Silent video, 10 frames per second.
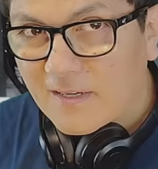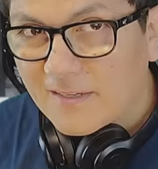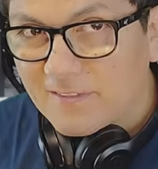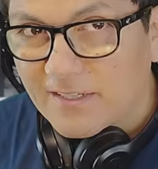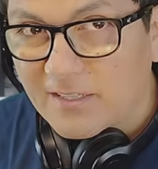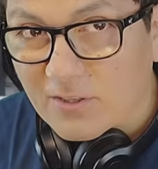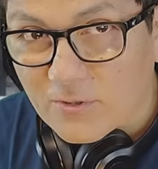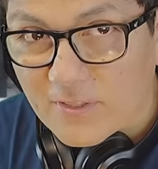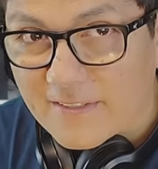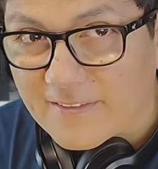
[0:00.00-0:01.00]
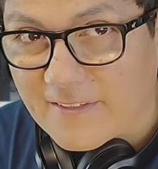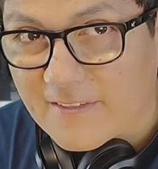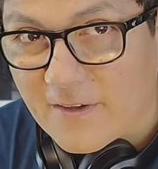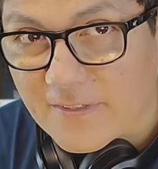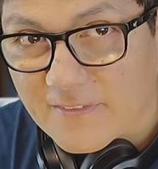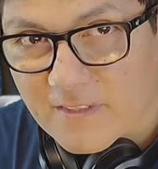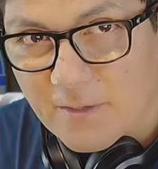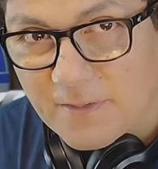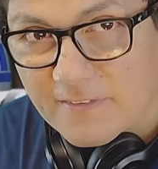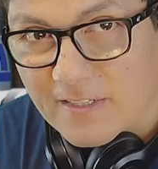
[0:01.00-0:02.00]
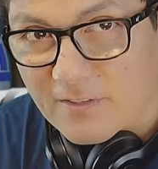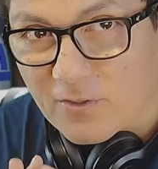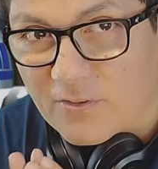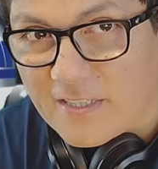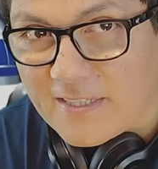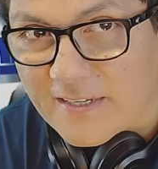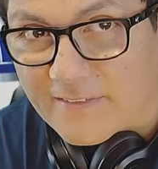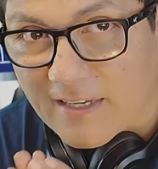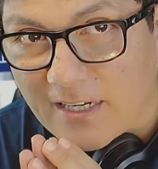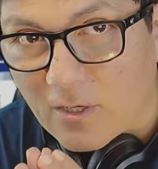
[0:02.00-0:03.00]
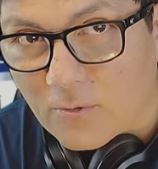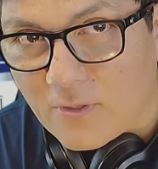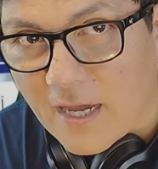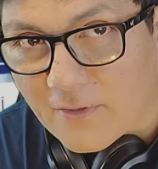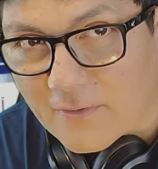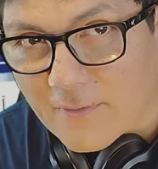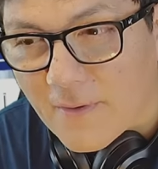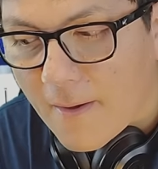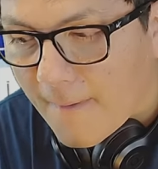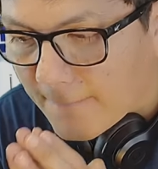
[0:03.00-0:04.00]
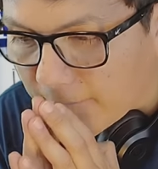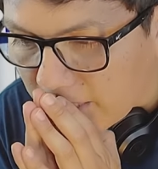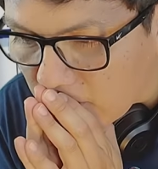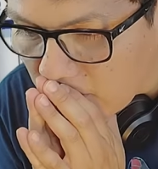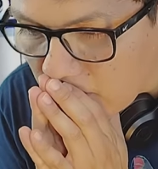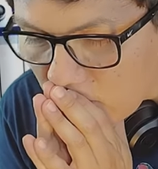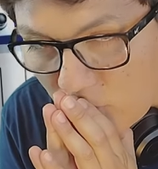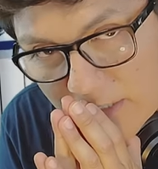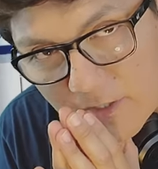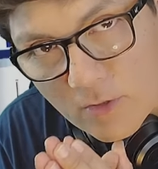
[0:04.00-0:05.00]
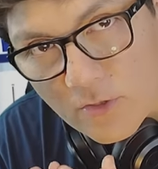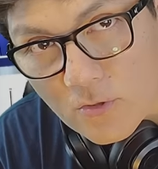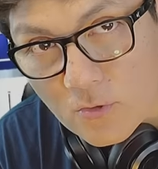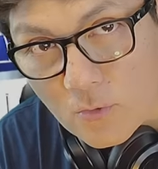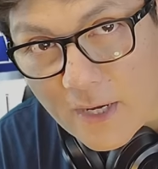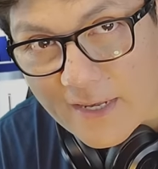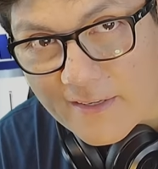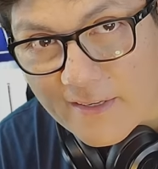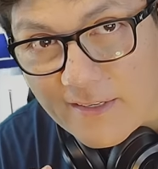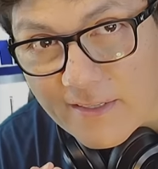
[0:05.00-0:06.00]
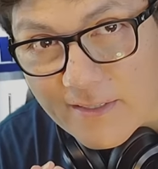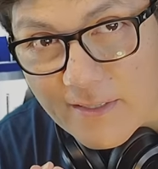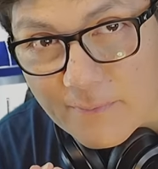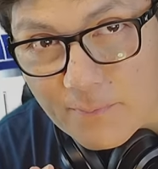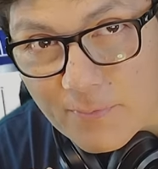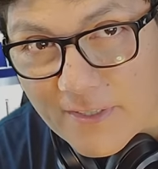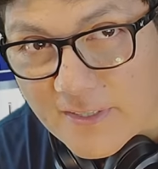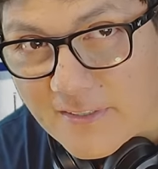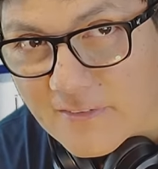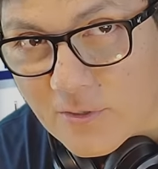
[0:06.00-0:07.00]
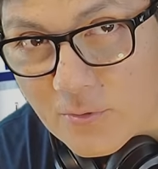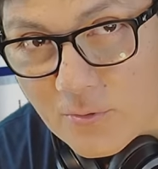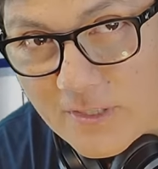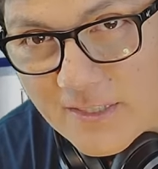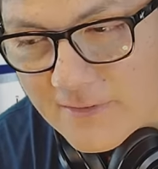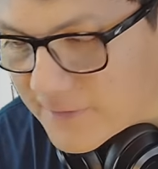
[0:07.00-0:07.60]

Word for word: Así que todas esas aves deben estar escondidas en algún lado. Pero, ¿cuál es el único lugar en el que pueden estar ocultas?